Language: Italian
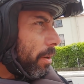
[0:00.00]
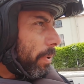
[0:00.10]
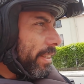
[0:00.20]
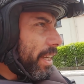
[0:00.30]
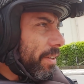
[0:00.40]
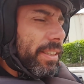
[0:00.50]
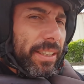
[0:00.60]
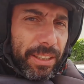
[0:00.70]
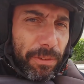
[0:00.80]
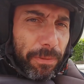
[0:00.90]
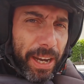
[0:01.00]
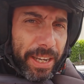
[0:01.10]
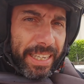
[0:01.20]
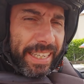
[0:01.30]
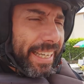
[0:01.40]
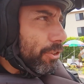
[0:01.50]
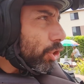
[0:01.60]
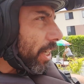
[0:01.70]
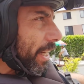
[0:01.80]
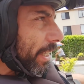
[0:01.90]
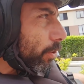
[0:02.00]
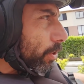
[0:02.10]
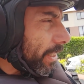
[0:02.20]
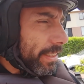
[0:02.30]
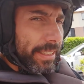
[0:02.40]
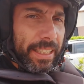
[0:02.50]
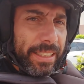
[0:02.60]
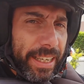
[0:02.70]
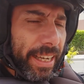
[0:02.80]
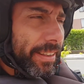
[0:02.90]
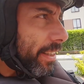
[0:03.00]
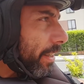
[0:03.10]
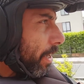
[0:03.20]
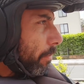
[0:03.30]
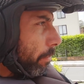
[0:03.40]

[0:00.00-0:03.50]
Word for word: praticamente se fai cancelletto 767